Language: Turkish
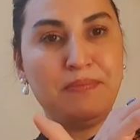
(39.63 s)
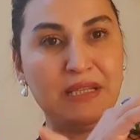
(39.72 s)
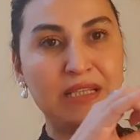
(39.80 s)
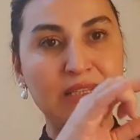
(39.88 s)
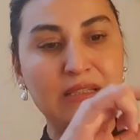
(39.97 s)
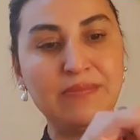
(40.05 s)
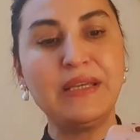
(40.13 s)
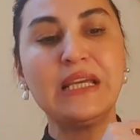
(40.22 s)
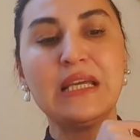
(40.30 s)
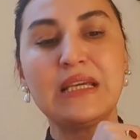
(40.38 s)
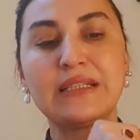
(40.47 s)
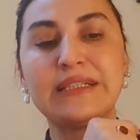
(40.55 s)
e,
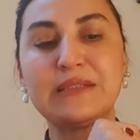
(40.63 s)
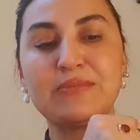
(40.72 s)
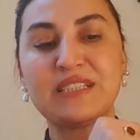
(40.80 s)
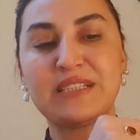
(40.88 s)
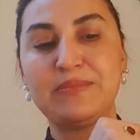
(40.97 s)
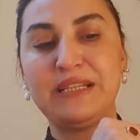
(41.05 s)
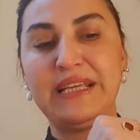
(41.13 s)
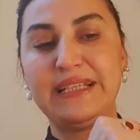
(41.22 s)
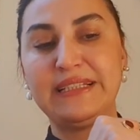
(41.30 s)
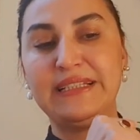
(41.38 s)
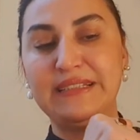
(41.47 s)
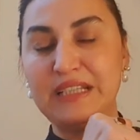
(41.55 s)
kırmızı
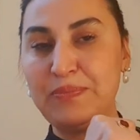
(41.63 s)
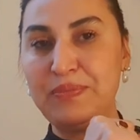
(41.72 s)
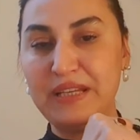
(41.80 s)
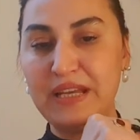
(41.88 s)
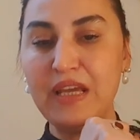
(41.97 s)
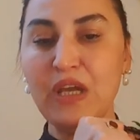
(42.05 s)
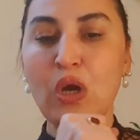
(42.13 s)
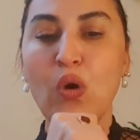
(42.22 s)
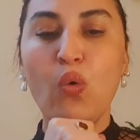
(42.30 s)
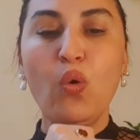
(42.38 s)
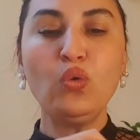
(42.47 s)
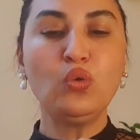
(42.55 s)
bilekliğin ipine
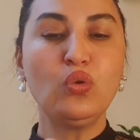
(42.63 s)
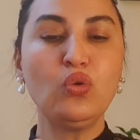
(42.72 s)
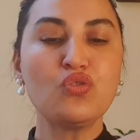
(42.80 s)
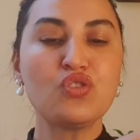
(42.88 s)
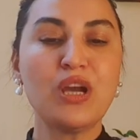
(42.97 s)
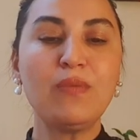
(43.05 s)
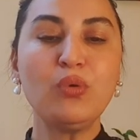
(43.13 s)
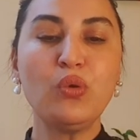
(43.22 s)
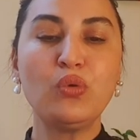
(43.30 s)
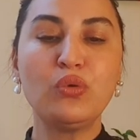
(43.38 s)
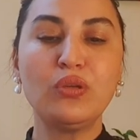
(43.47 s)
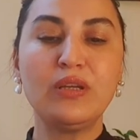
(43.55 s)
onu cam
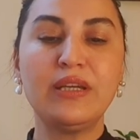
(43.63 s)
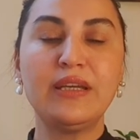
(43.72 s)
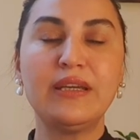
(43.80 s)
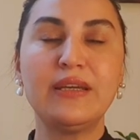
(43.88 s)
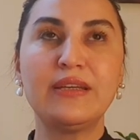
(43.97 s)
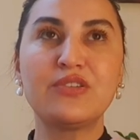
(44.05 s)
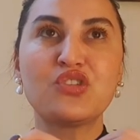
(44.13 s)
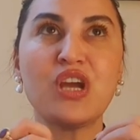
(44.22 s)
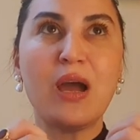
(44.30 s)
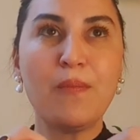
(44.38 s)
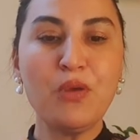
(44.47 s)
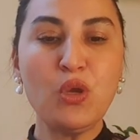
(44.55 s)
önü, e,
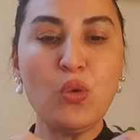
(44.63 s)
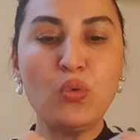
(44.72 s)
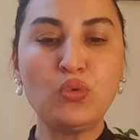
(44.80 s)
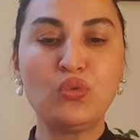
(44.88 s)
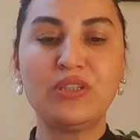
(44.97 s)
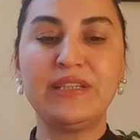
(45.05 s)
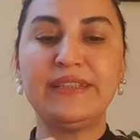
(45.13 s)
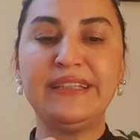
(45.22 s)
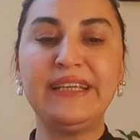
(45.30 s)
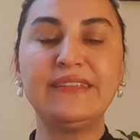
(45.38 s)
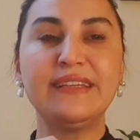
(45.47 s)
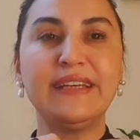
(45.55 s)
cami önünde
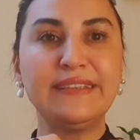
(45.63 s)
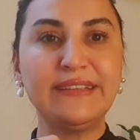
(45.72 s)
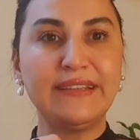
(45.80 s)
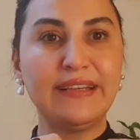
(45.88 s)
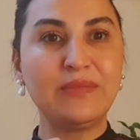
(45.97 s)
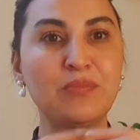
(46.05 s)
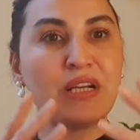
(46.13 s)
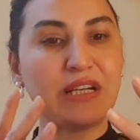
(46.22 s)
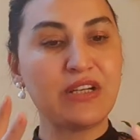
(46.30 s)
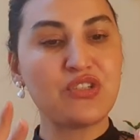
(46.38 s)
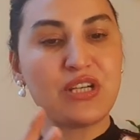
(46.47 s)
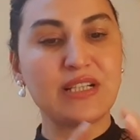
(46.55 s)
niyet ederek
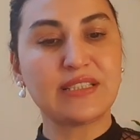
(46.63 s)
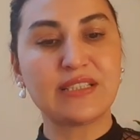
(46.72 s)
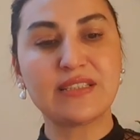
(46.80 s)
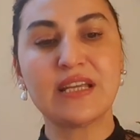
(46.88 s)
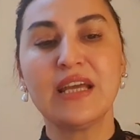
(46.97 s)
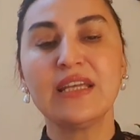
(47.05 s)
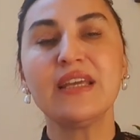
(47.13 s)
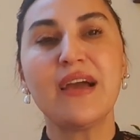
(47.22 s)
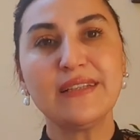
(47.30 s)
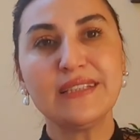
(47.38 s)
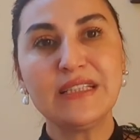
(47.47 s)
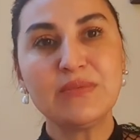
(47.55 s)
bırakacaksınız.
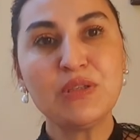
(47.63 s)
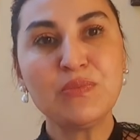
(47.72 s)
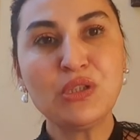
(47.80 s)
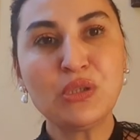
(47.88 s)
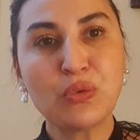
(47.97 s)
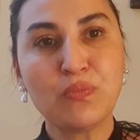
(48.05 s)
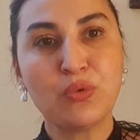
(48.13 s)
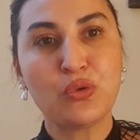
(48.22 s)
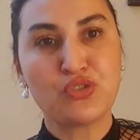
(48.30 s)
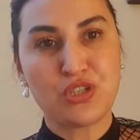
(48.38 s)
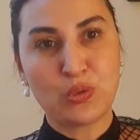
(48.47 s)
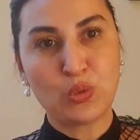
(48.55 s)
Yani 21 gün
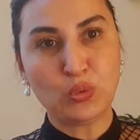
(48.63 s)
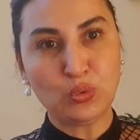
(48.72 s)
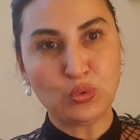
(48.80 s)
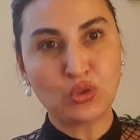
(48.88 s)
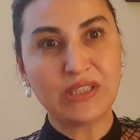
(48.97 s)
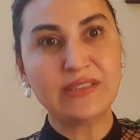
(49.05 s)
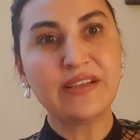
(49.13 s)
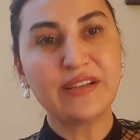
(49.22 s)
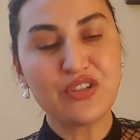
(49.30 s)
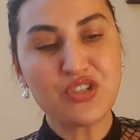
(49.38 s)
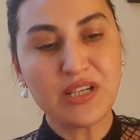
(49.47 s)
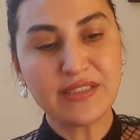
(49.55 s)
boyunca kolunuzda
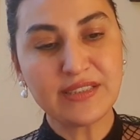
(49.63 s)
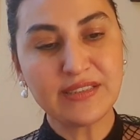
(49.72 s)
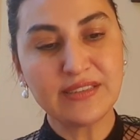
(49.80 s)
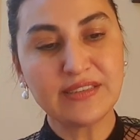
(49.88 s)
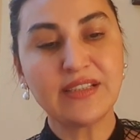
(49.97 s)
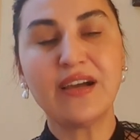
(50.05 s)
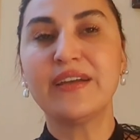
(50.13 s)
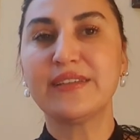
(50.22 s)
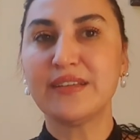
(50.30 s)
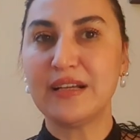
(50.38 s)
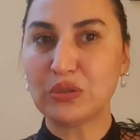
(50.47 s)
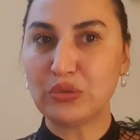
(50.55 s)
takacaksınız.
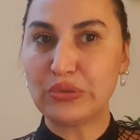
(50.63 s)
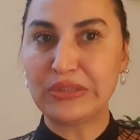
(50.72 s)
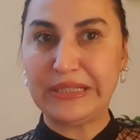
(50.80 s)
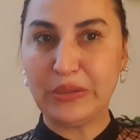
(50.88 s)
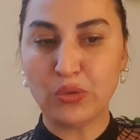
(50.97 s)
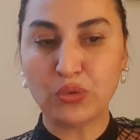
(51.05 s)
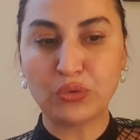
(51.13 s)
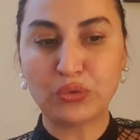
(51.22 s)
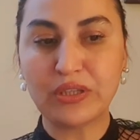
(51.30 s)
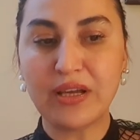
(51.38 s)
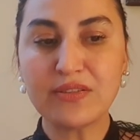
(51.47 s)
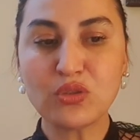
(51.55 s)
Ayetel Kürsi'yi
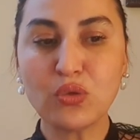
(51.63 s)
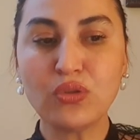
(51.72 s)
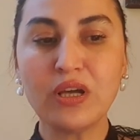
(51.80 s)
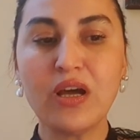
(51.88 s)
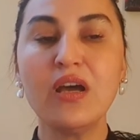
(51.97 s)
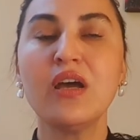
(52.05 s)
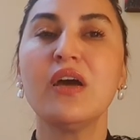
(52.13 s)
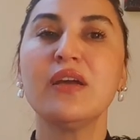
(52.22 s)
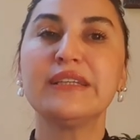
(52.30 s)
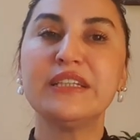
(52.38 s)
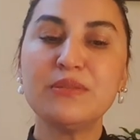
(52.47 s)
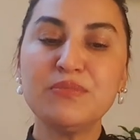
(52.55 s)
okuduktan sonra
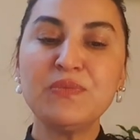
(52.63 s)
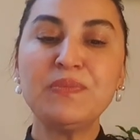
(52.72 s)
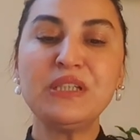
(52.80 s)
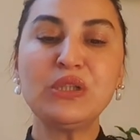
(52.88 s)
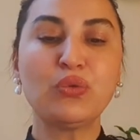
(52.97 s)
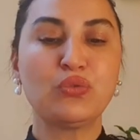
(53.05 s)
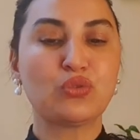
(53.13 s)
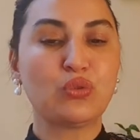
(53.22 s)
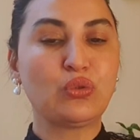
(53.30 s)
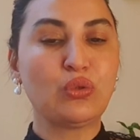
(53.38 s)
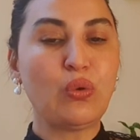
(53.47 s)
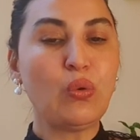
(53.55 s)
21 gün
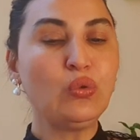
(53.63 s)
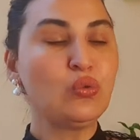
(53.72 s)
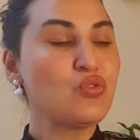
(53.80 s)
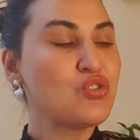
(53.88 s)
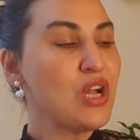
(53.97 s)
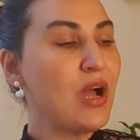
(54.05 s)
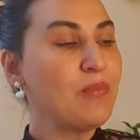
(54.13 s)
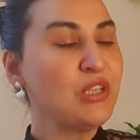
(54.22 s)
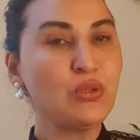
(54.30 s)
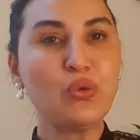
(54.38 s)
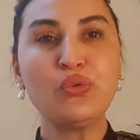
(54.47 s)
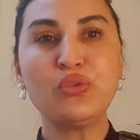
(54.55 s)
sonra onu
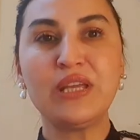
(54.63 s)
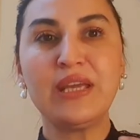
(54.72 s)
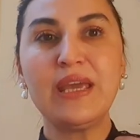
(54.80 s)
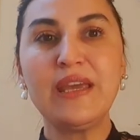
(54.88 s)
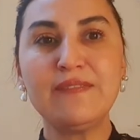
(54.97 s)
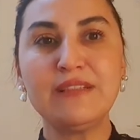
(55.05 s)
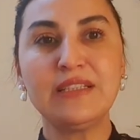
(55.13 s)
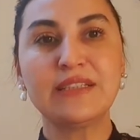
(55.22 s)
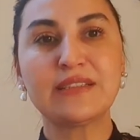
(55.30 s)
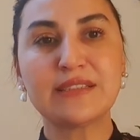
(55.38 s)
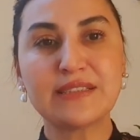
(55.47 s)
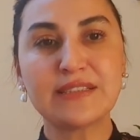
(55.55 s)
caminin önüne
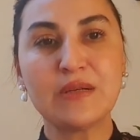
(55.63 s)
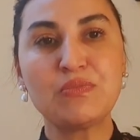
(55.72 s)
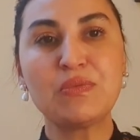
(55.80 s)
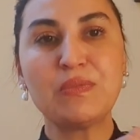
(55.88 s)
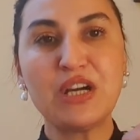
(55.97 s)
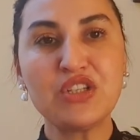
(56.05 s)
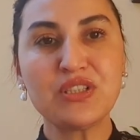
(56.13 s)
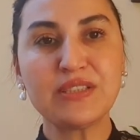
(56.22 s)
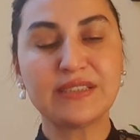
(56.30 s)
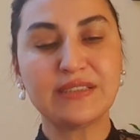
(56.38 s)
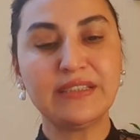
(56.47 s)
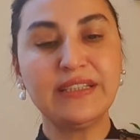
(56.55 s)
evlilik rız kapım
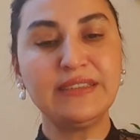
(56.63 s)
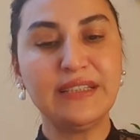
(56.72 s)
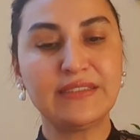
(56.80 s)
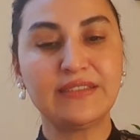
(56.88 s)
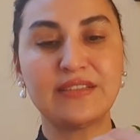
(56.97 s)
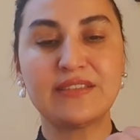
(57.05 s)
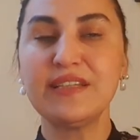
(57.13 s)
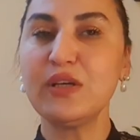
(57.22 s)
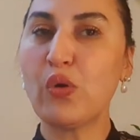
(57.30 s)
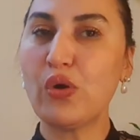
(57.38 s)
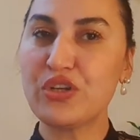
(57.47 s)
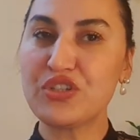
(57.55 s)
açılsın diye niyetinize
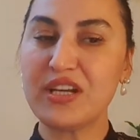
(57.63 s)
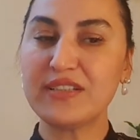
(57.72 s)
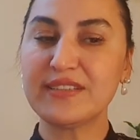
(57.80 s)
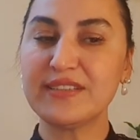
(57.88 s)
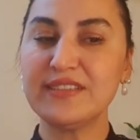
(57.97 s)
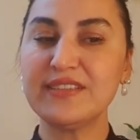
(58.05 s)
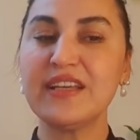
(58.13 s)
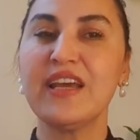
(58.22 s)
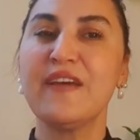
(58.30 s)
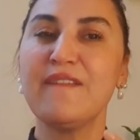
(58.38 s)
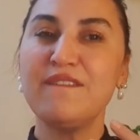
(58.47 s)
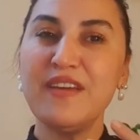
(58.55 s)
koyacaksınız
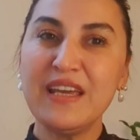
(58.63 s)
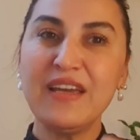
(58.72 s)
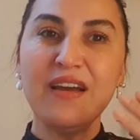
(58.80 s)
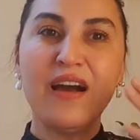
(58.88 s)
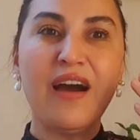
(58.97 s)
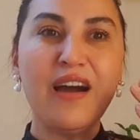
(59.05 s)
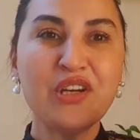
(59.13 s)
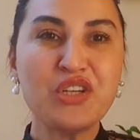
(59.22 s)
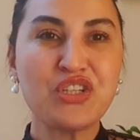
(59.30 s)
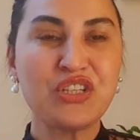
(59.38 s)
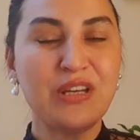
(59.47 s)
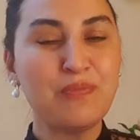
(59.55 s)
ve
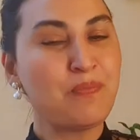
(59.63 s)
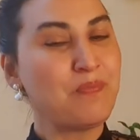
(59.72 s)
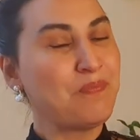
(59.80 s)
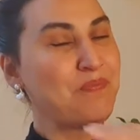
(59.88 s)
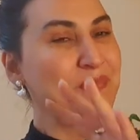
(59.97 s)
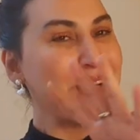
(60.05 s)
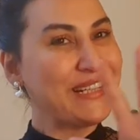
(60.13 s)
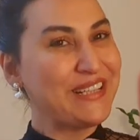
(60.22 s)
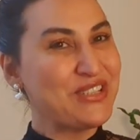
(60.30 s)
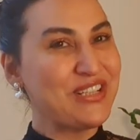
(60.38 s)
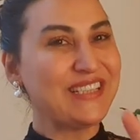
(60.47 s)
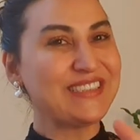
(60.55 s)
akışını
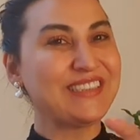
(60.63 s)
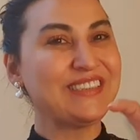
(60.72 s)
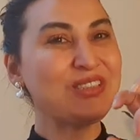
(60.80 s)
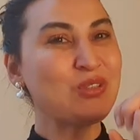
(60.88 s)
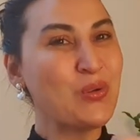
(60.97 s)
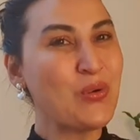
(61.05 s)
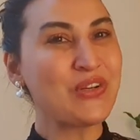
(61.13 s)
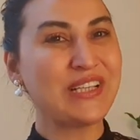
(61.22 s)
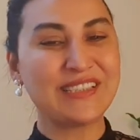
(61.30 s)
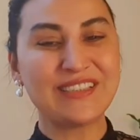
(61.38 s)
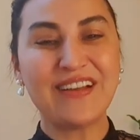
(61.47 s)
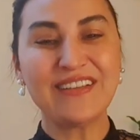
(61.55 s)
bırakacaksınız doğru
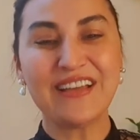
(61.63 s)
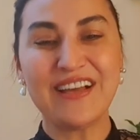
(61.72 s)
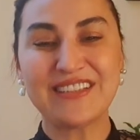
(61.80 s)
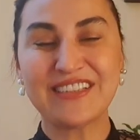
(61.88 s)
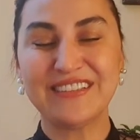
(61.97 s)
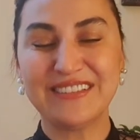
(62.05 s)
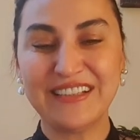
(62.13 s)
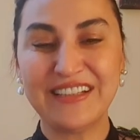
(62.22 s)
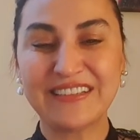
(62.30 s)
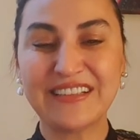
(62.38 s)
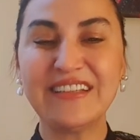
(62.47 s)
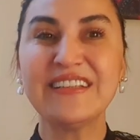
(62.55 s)
insan gelsin
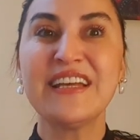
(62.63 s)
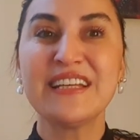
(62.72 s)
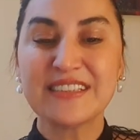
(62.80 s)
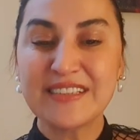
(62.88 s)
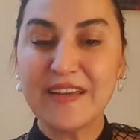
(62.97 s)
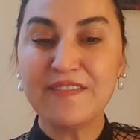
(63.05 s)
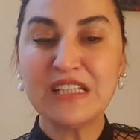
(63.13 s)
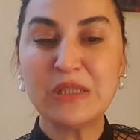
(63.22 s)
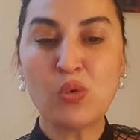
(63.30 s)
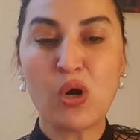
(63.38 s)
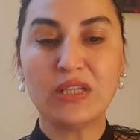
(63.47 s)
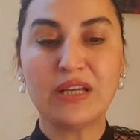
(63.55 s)
diyerekten.
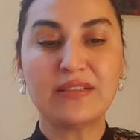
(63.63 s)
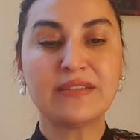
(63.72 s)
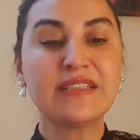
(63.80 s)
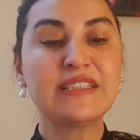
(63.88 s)
Sevgili boğalar